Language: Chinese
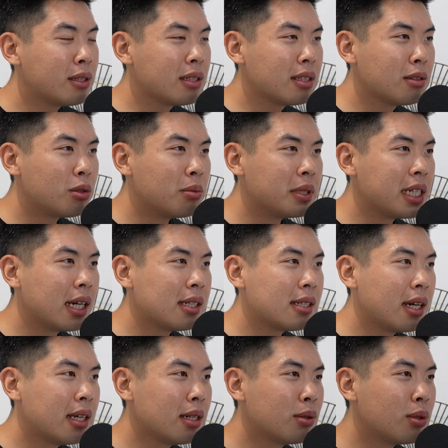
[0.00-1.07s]
就是我们现在
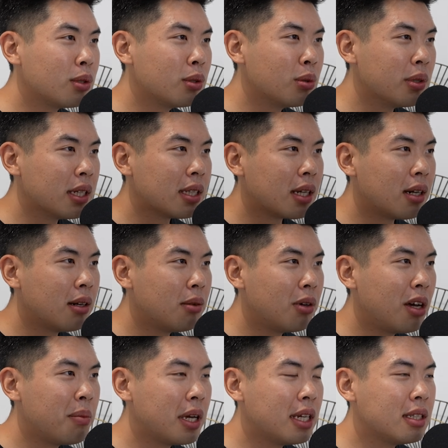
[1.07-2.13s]
在英国录音，然后
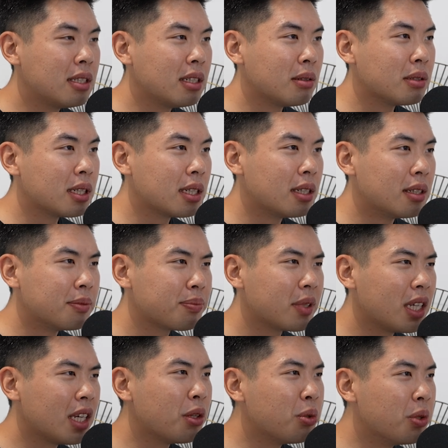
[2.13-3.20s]
外面一直有这个
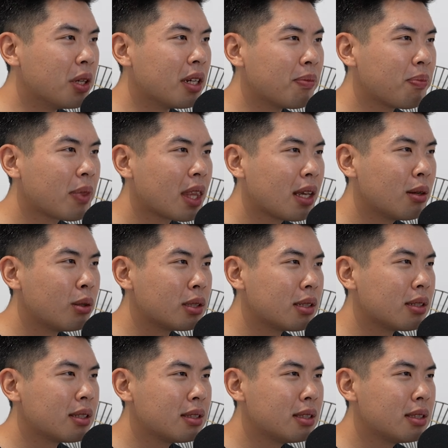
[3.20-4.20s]
音乐。对。